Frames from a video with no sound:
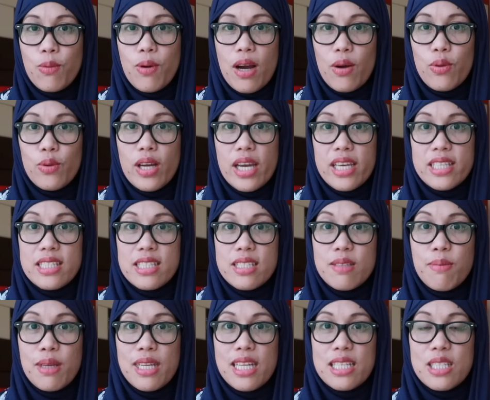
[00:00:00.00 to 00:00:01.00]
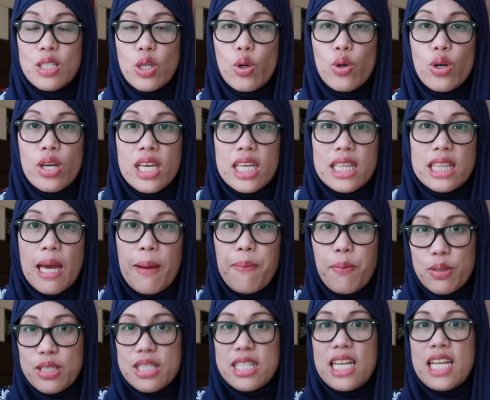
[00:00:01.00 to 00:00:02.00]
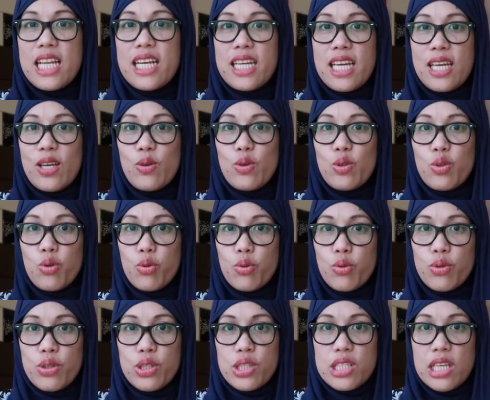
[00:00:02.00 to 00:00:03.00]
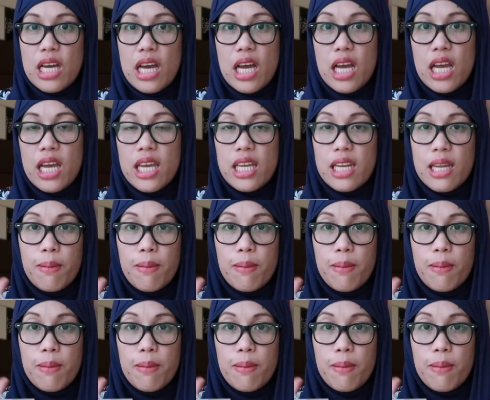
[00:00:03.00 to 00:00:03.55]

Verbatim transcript: gawa ko guys is minix ko tapos nilagay ko doon sa